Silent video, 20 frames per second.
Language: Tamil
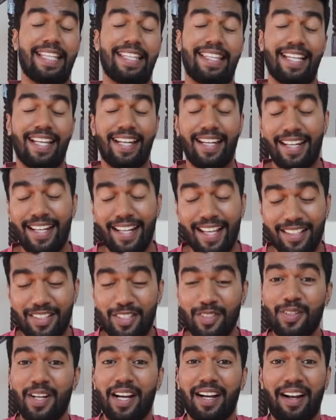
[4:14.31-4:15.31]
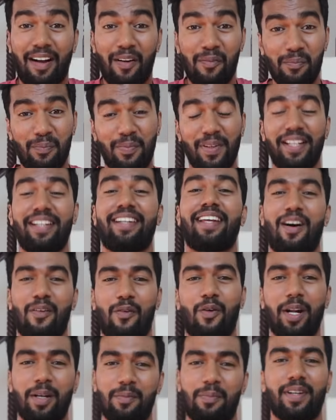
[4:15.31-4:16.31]
இது எல்லாத்தையும் நான்
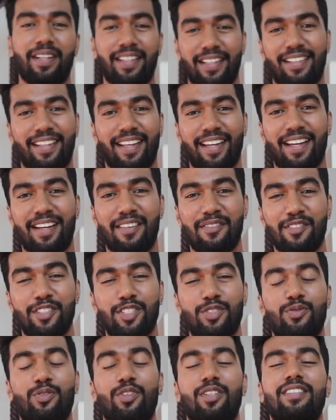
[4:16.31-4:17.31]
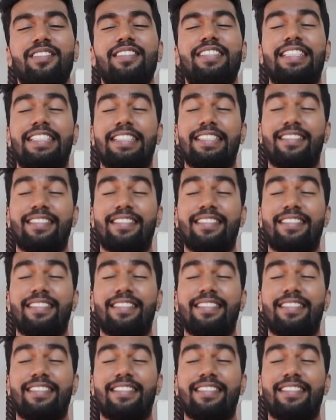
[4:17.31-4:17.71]
கம்ப்ளீட்டாக அவாய்ட் பண்ணிட்டேன் விச் ஒர்க்ஸ்